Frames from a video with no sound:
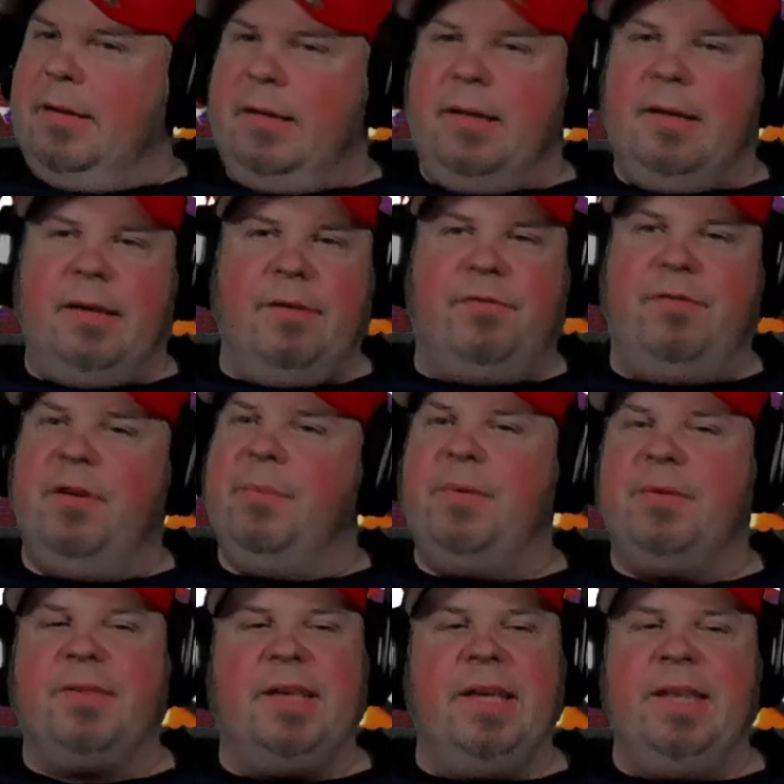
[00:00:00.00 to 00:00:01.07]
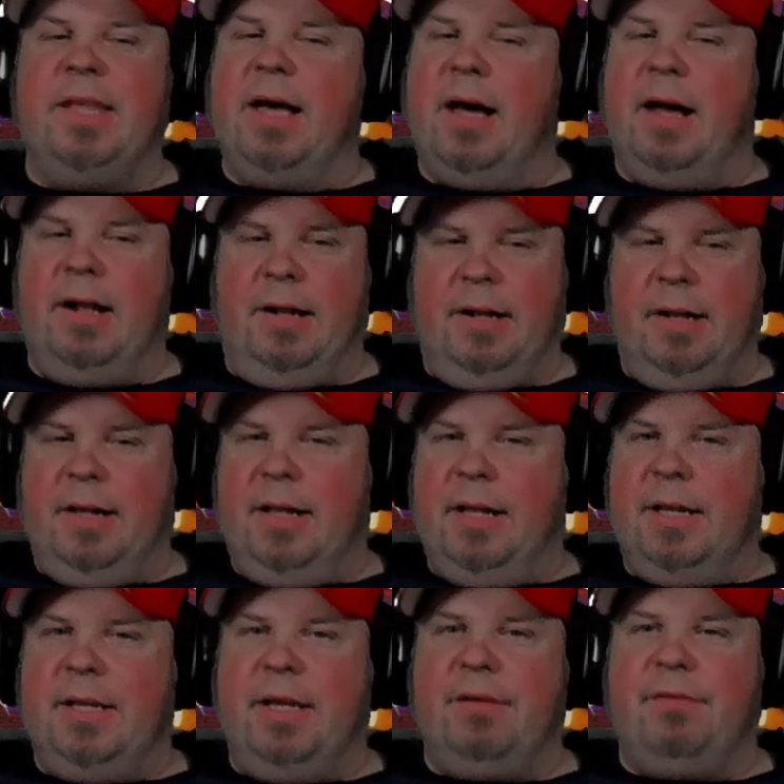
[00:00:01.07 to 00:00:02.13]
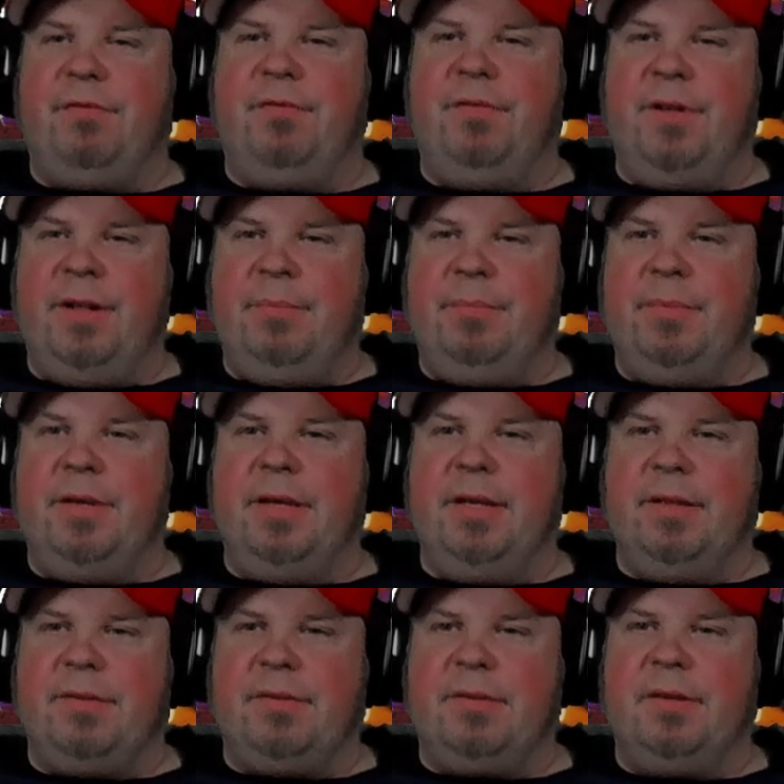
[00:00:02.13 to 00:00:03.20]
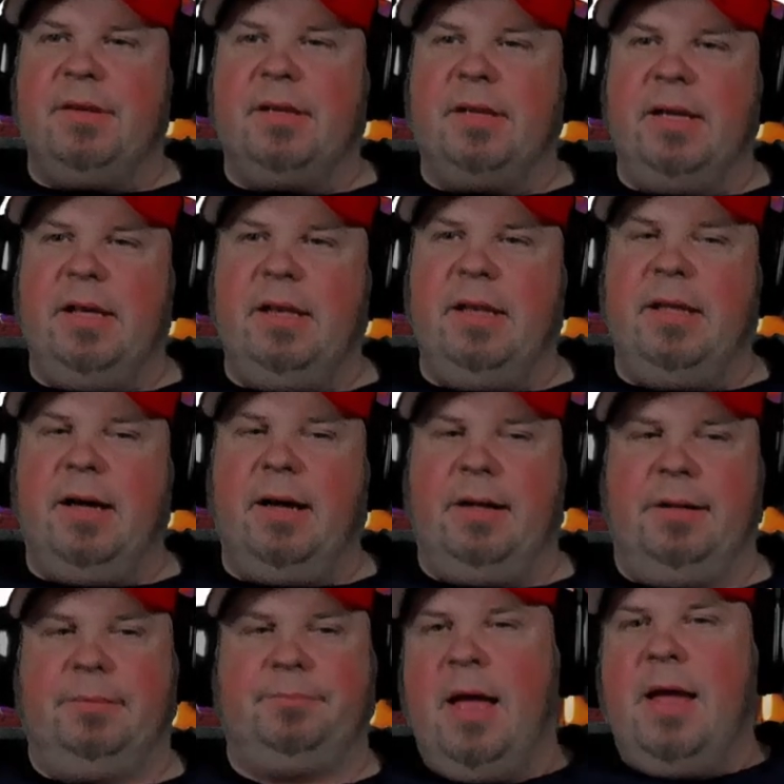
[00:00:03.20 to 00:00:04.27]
Der Film ist genial. Der Film ist genial.